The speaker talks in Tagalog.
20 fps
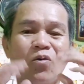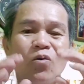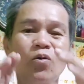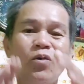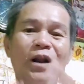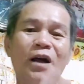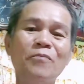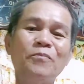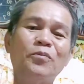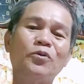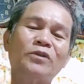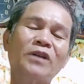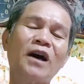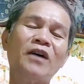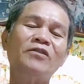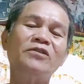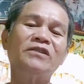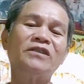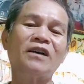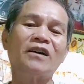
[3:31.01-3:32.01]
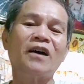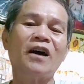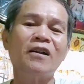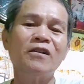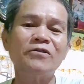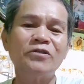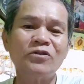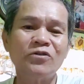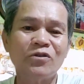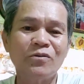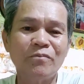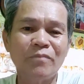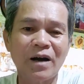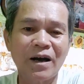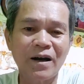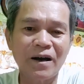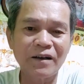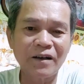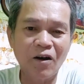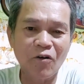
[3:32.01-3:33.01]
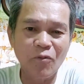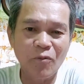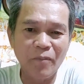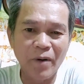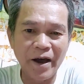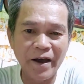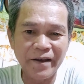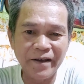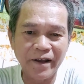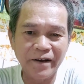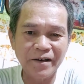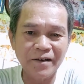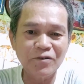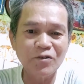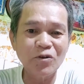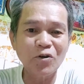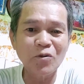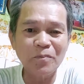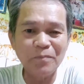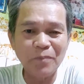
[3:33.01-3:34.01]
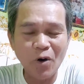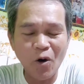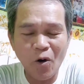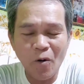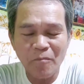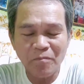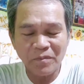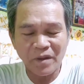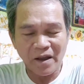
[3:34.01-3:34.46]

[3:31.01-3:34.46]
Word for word: Kulang po tayo sa calcium mga kaubayan. Yun po